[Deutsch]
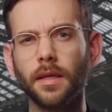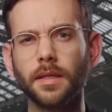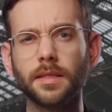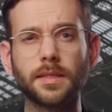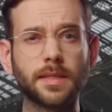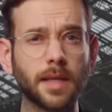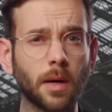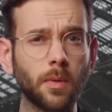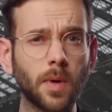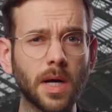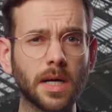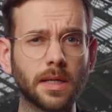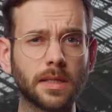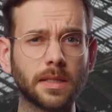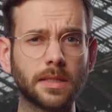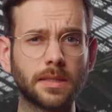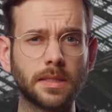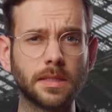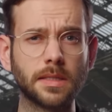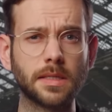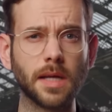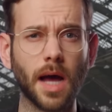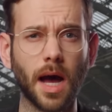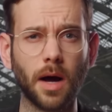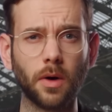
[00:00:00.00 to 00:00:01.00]
Sauer
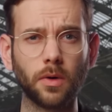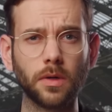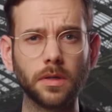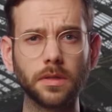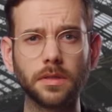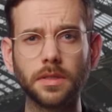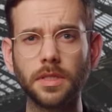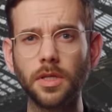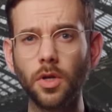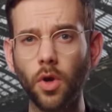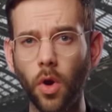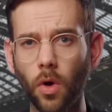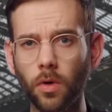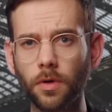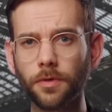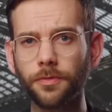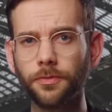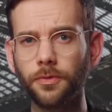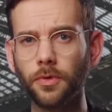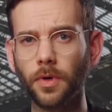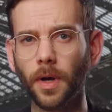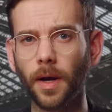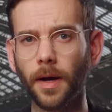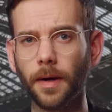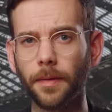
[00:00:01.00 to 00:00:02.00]
sind auch die
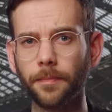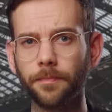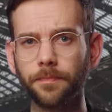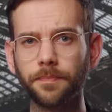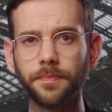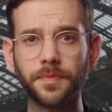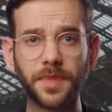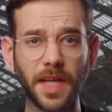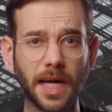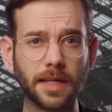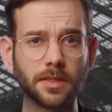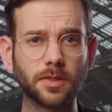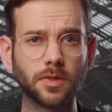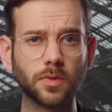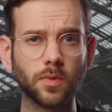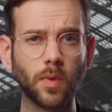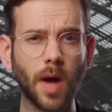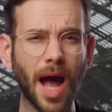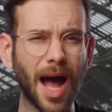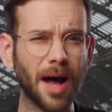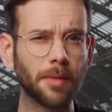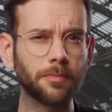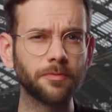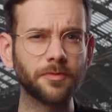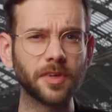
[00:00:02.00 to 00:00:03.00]
Lokführer.
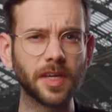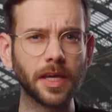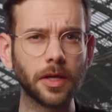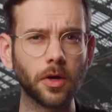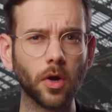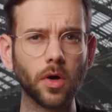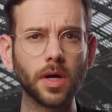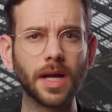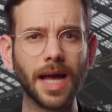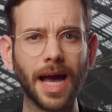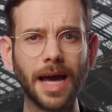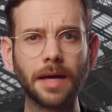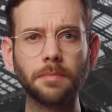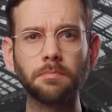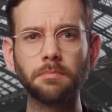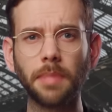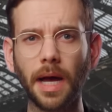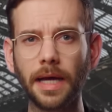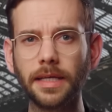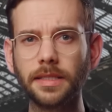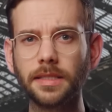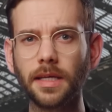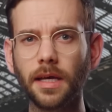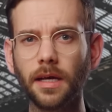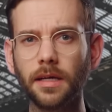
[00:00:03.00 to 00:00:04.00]
Dazu haben wir jedoch keinen
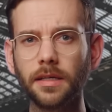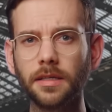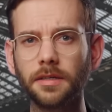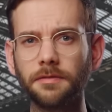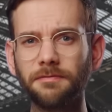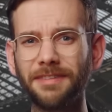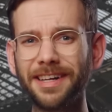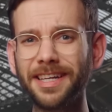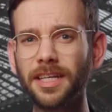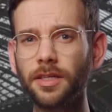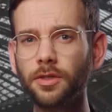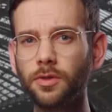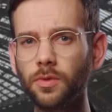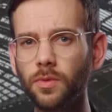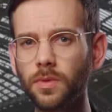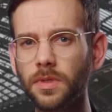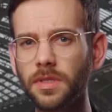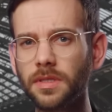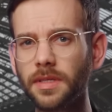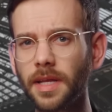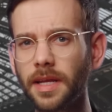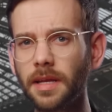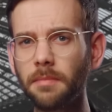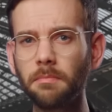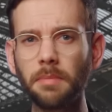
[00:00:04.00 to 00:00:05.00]
Beitrag, weil der Dude,
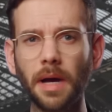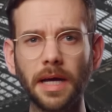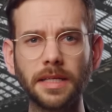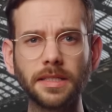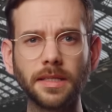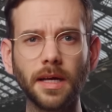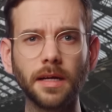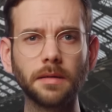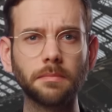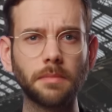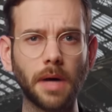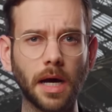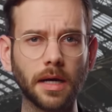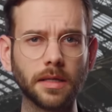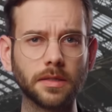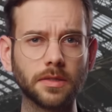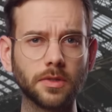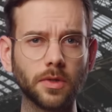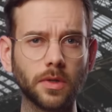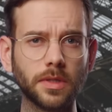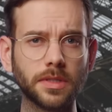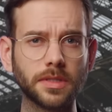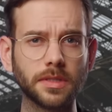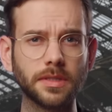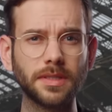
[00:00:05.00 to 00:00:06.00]
der den Beitrag machen
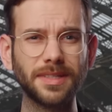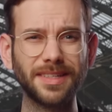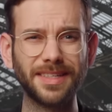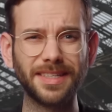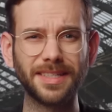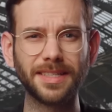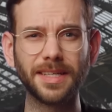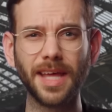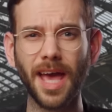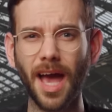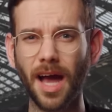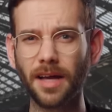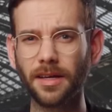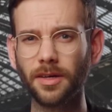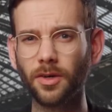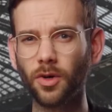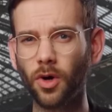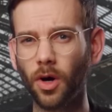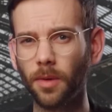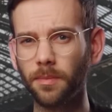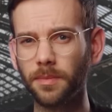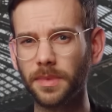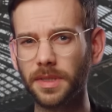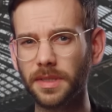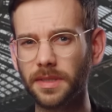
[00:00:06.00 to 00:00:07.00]
sollte, nicht
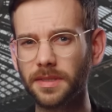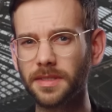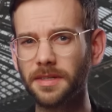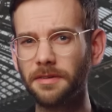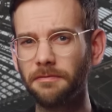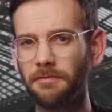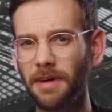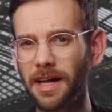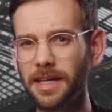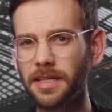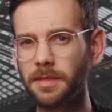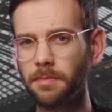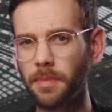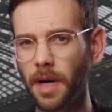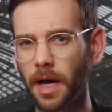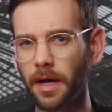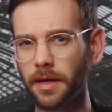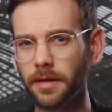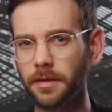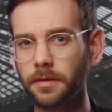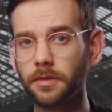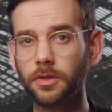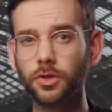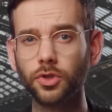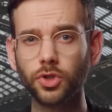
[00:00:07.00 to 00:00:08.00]
hergekommen ist, weil die
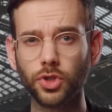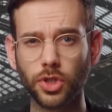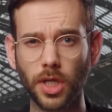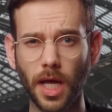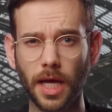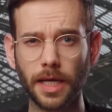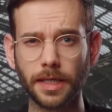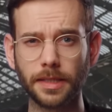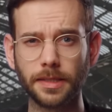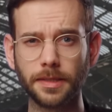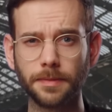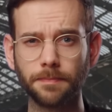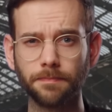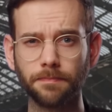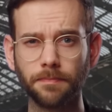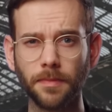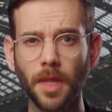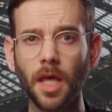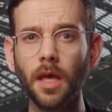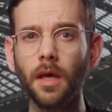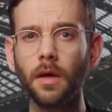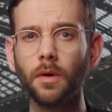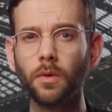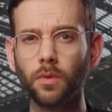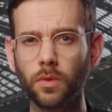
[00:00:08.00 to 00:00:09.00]
Bahn streikt.
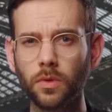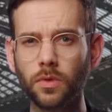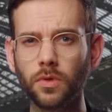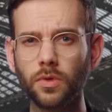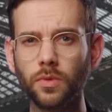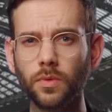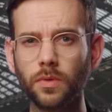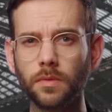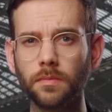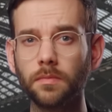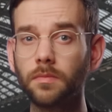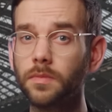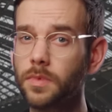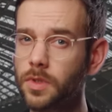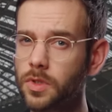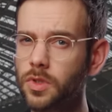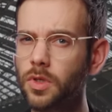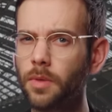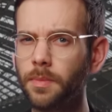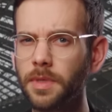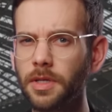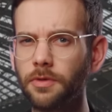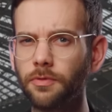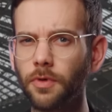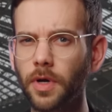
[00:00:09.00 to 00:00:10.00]
Und nun zur
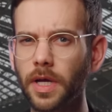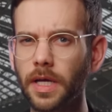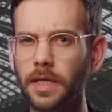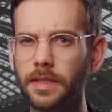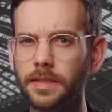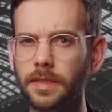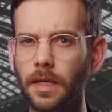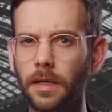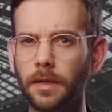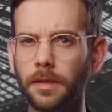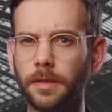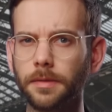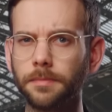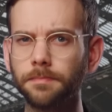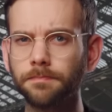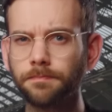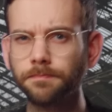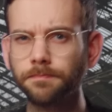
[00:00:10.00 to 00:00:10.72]
Mietvorhersage.